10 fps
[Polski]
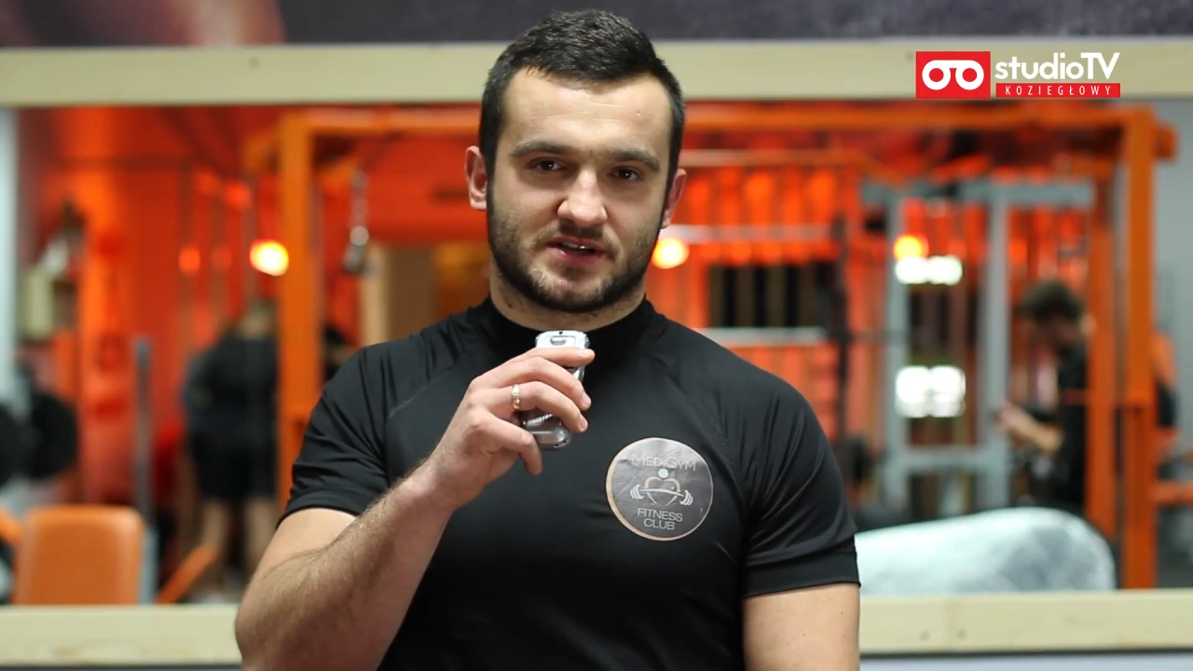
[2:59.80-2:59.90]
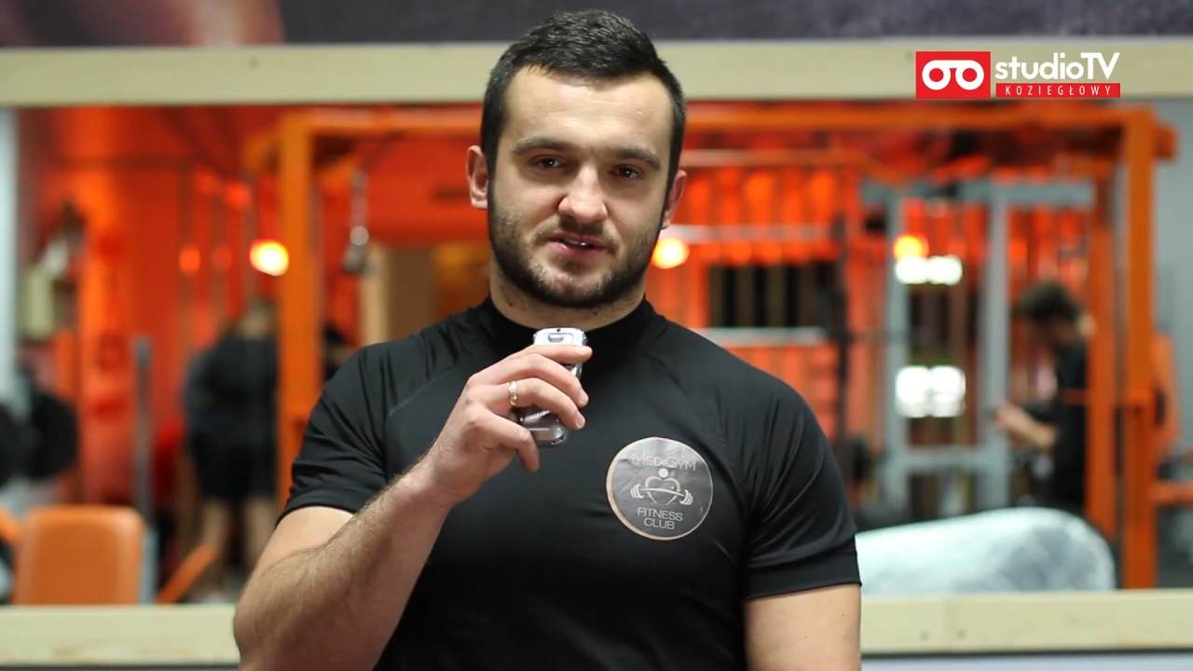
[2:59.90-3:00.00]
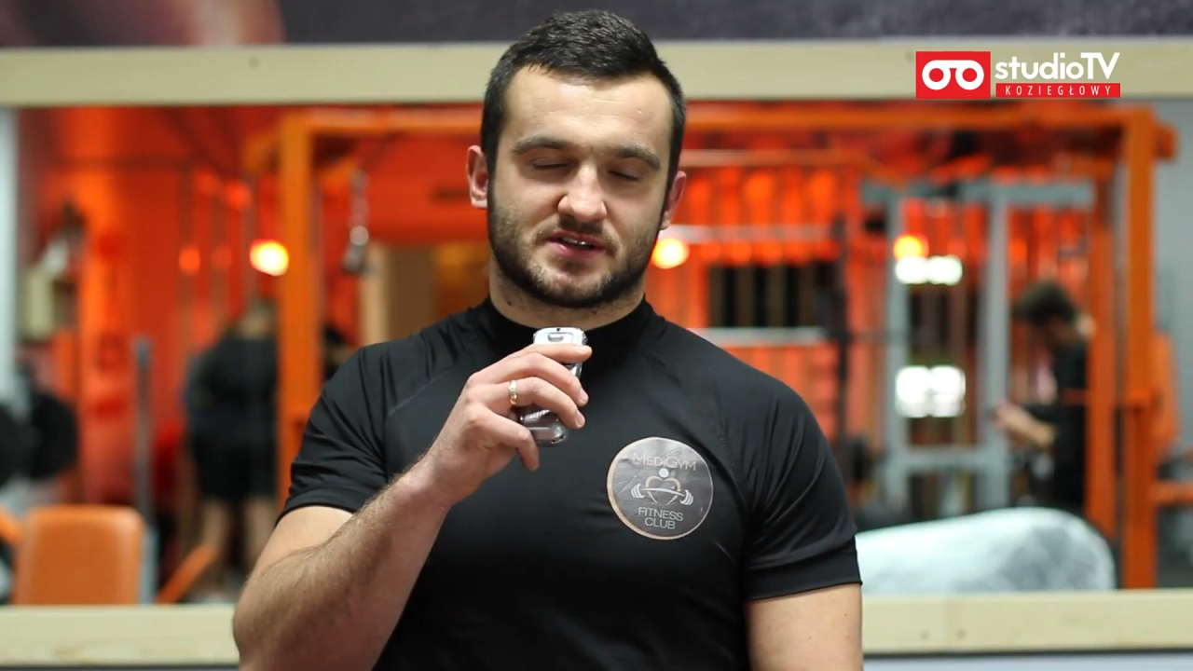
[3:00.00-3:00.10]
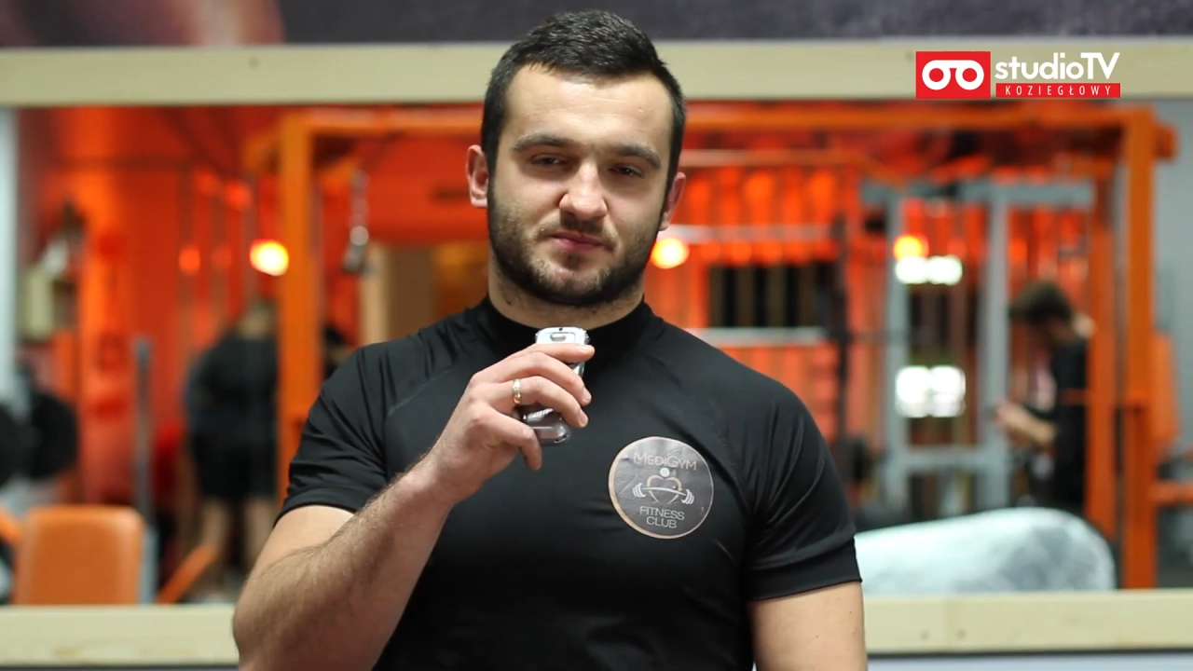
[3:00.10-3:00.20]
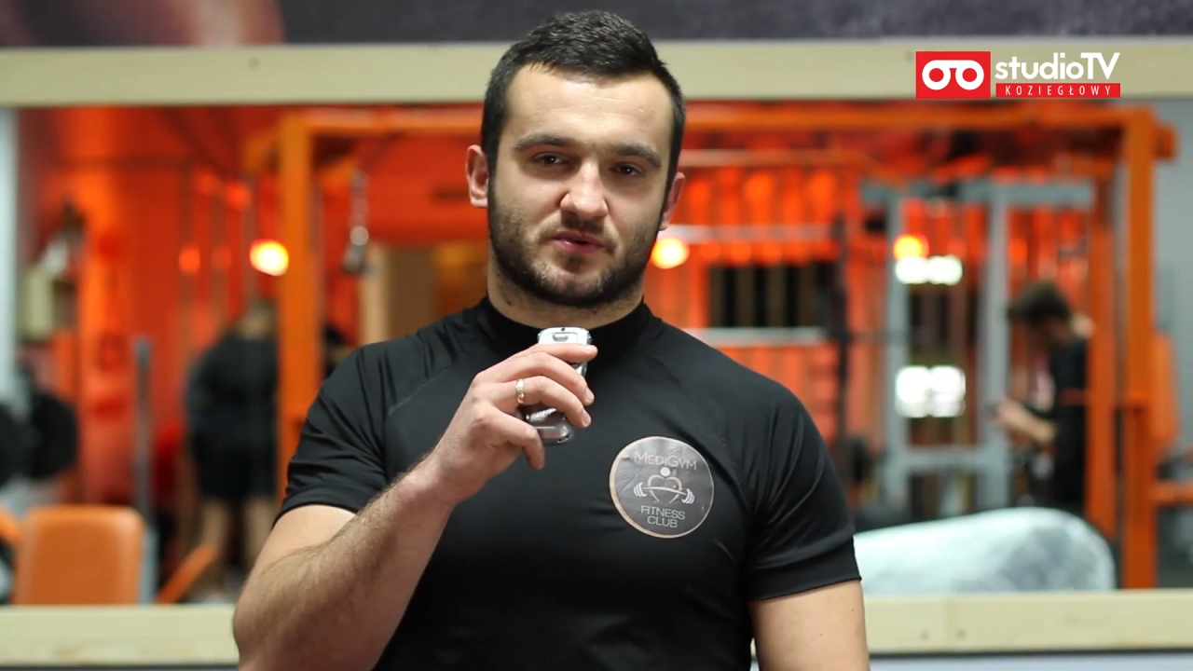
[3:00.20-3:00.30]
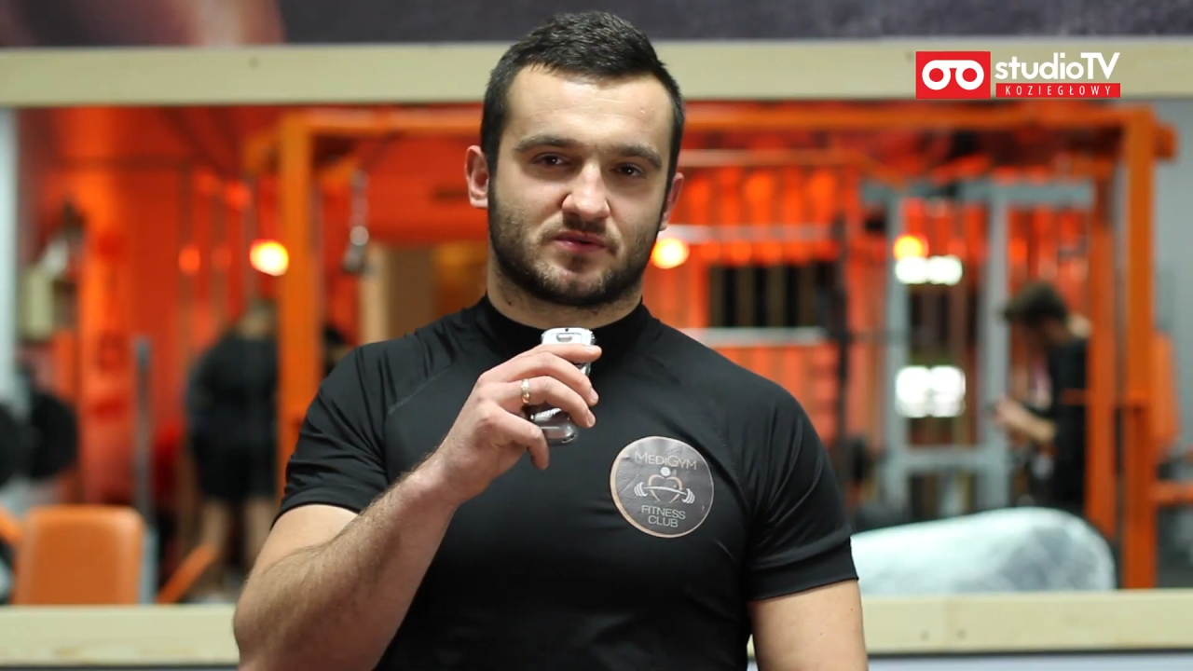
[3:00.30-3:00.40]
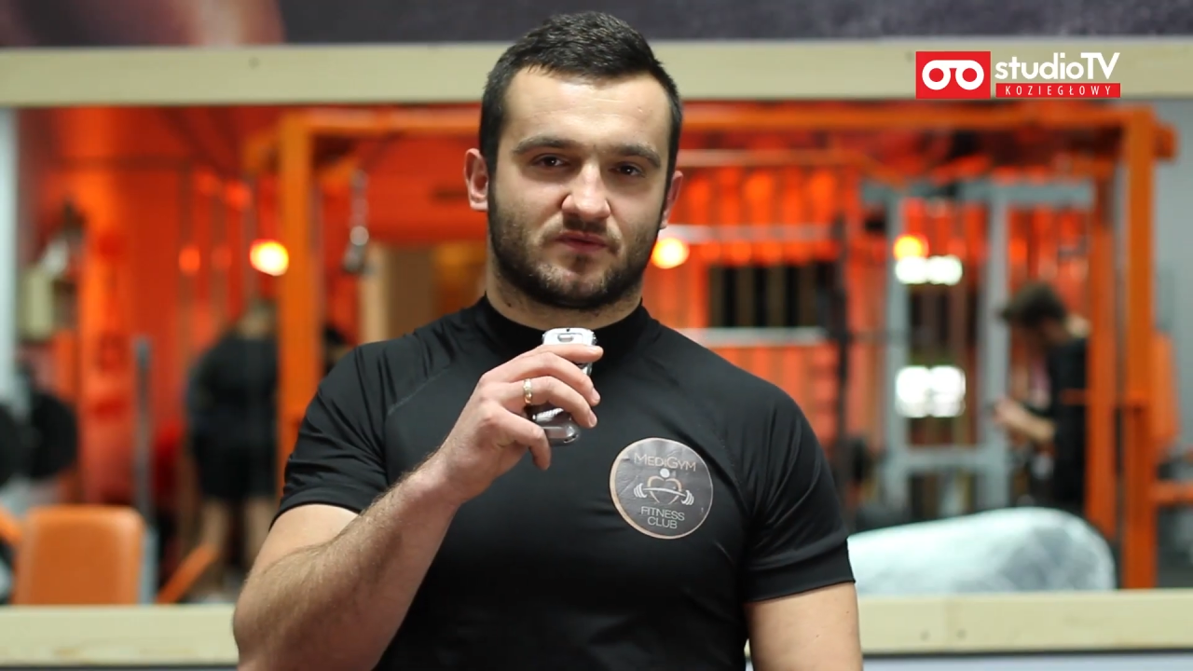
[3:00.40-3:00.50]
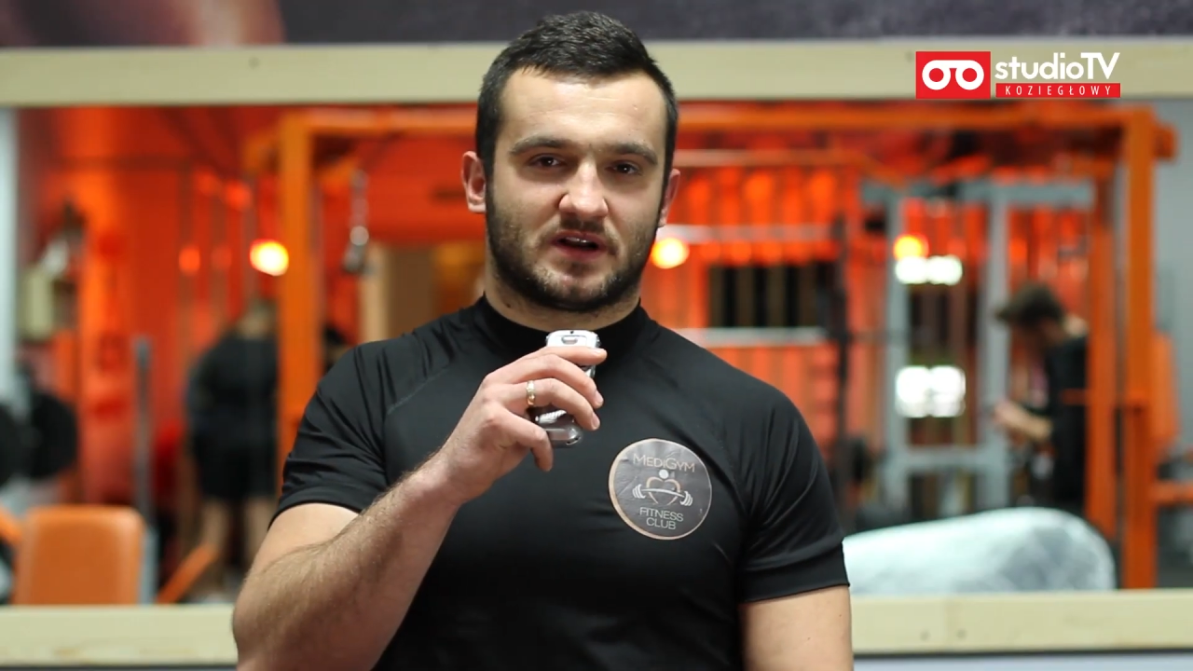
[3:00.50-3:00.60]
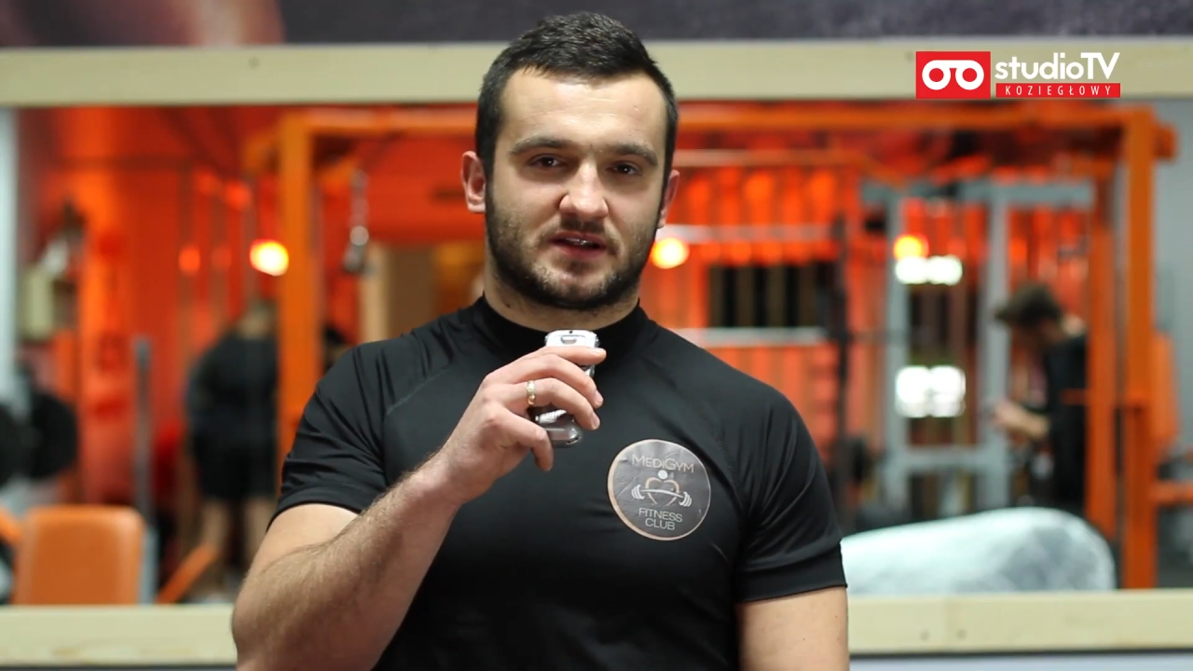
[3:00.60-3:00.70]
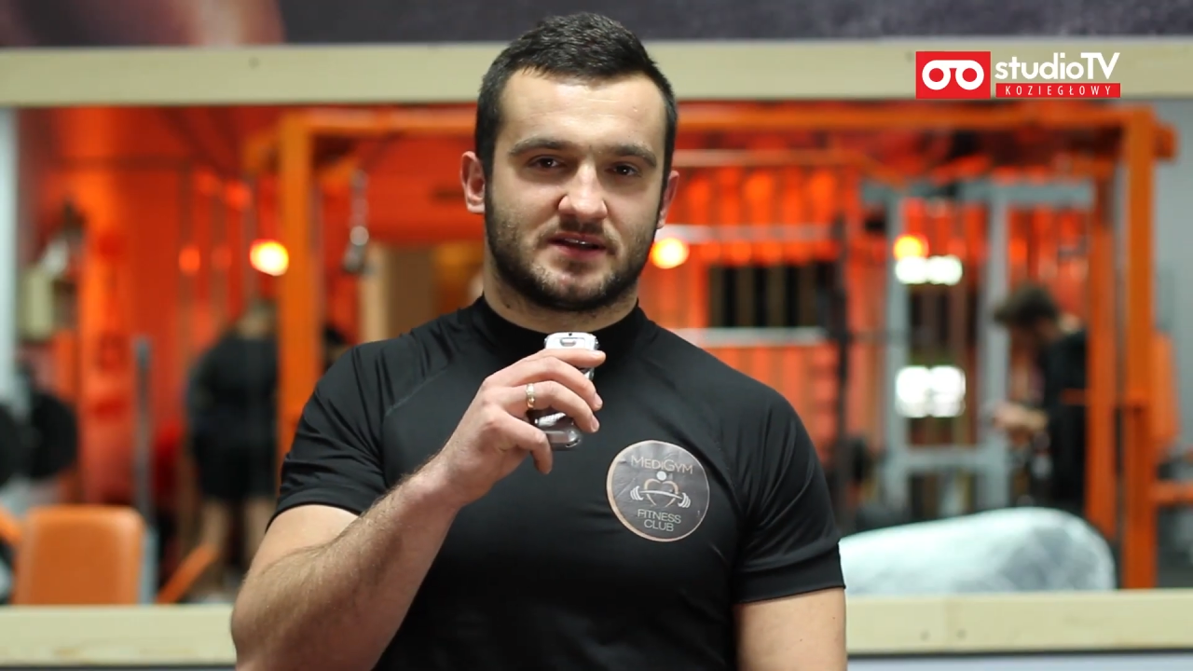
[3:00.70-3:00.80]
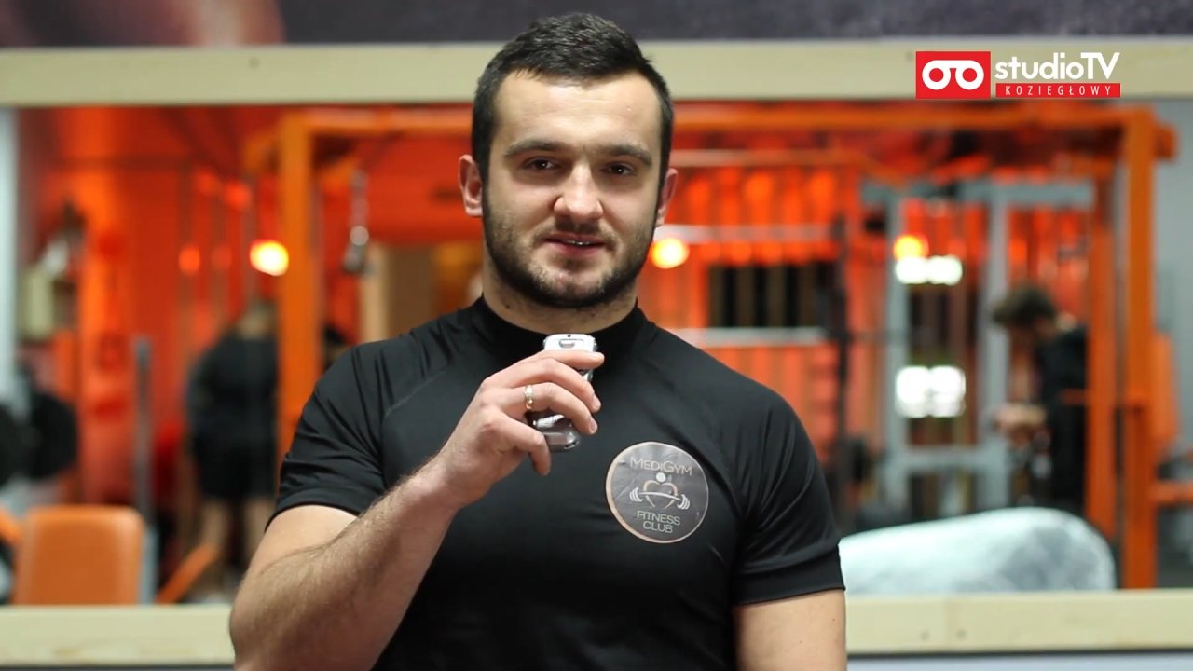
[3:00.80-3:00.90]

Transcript: zajęcia sportu walki